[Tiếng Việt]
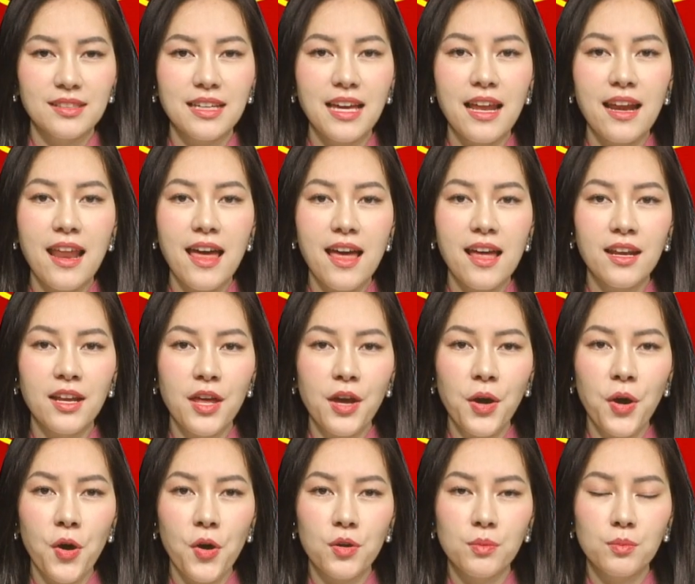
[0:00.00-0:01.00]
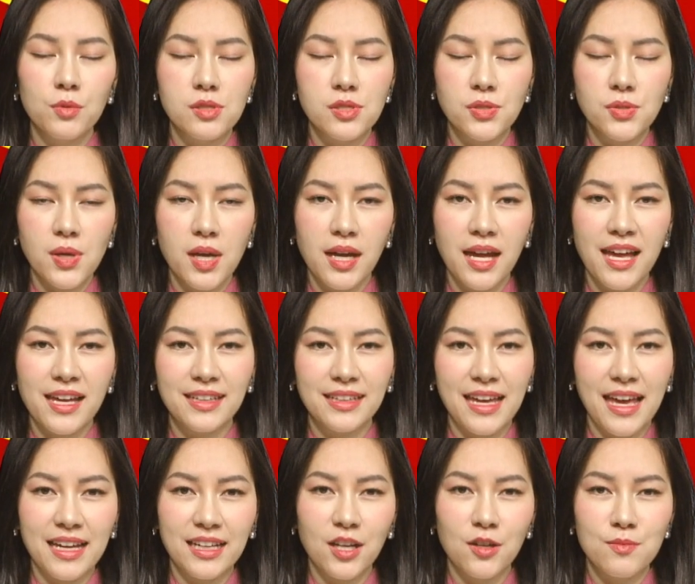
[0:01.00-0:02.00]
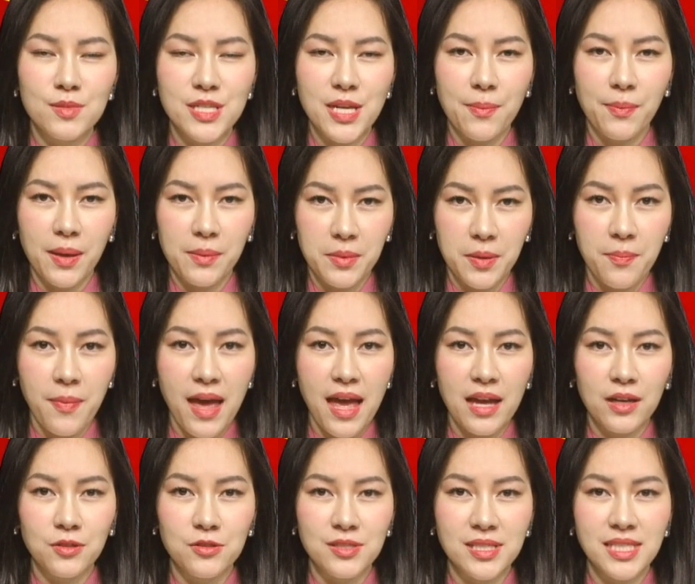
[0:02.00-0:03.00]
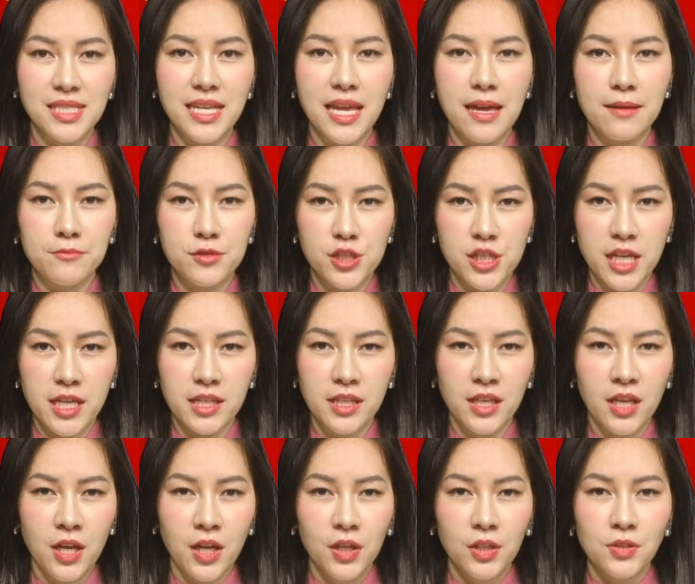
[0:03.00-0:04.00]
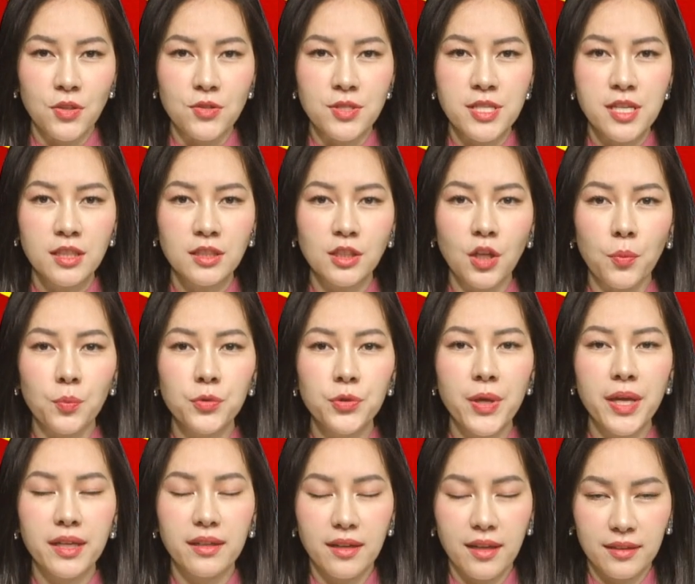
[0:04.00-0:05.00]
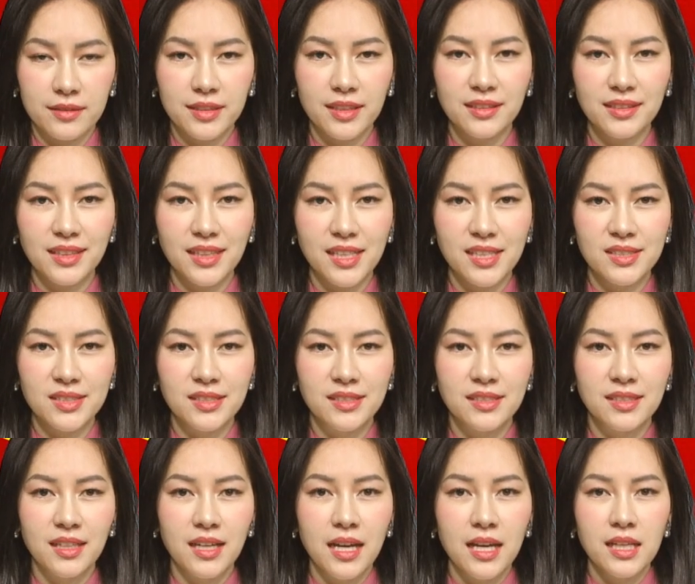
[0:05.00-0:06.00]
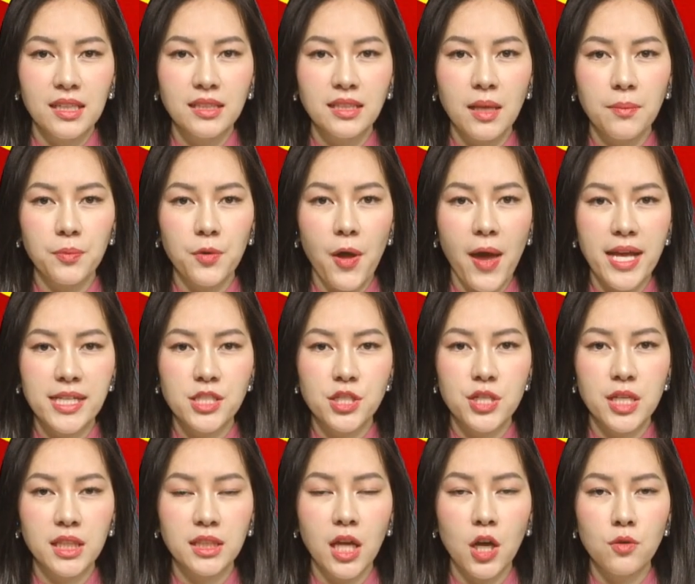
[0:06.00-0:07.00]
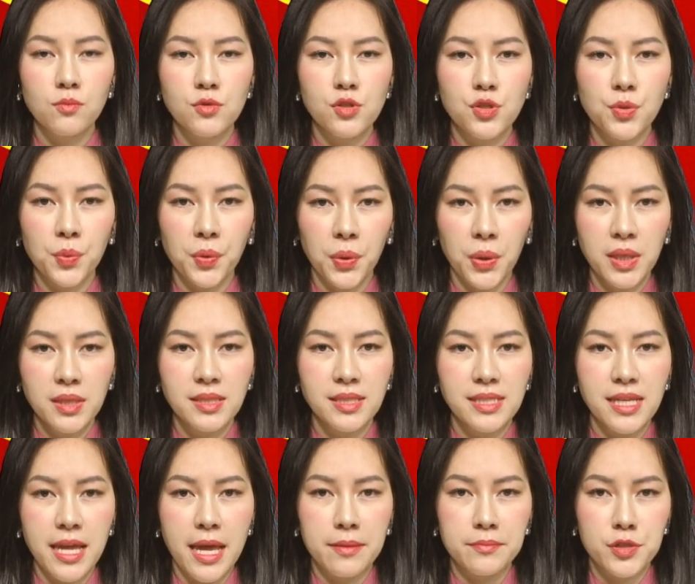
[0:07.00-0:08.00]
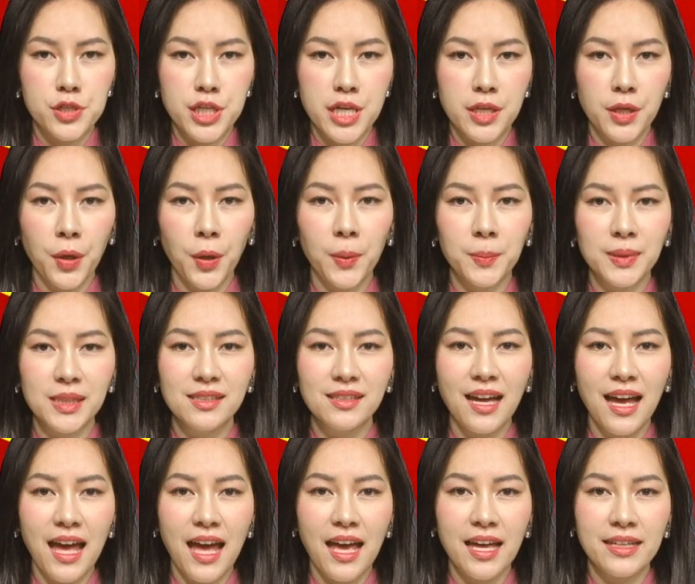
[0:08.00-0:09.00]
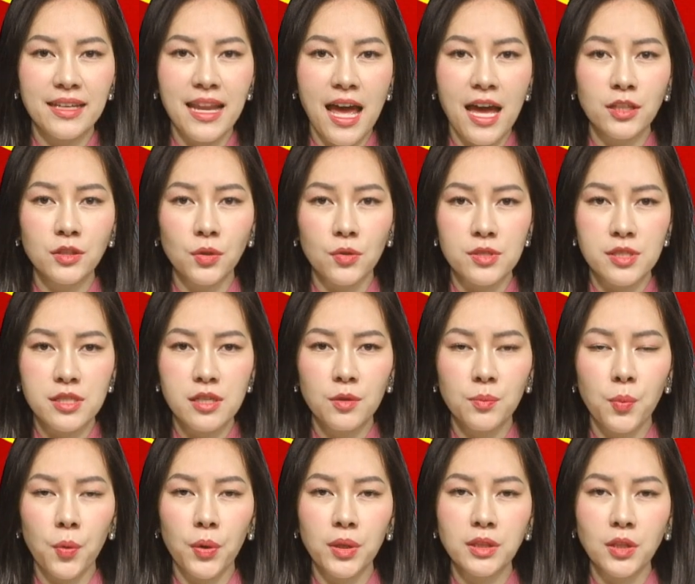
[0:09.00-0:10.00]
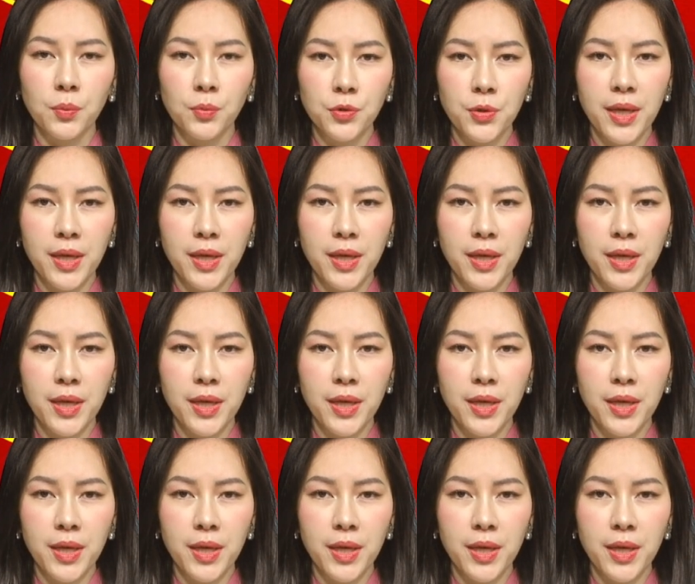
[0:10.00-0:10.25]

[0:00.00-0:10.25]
Gala lễ hội mùa xuân 2023 của CMG tổ chức tổng duyệt lần thứ tư. Tập đoàn truyền thông Trung Quốc CMG hôm thứ Hai đã tổ chức buổi tổng